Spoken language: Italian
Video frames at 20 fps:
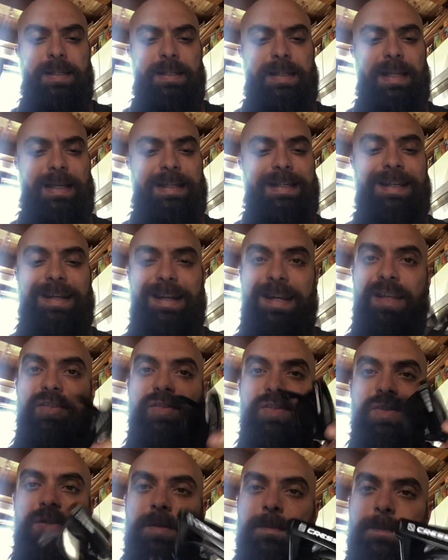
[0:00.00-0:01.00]
la
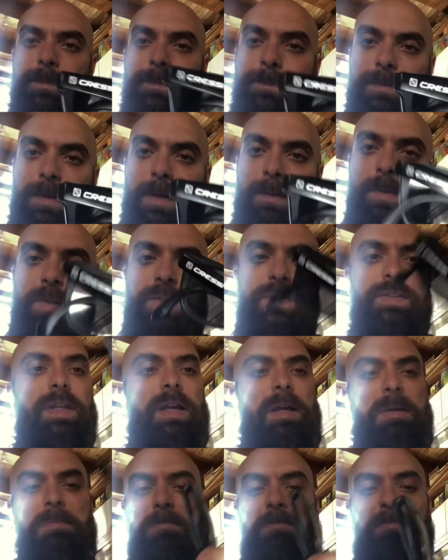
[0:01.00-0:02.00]
Cressy fa
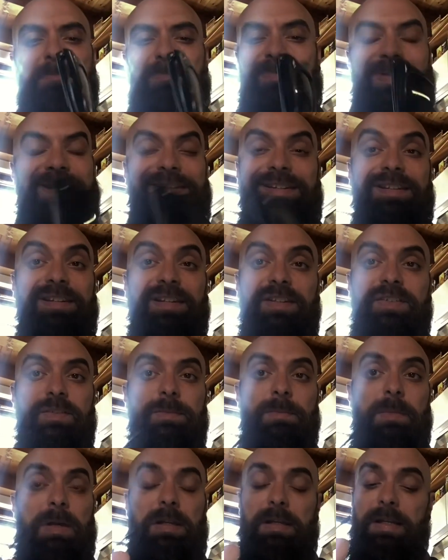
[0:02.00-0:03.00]
questa
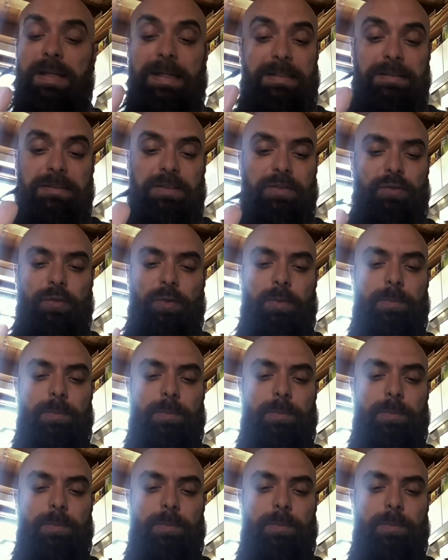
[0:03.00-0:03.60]
bellissima... Le lenti sono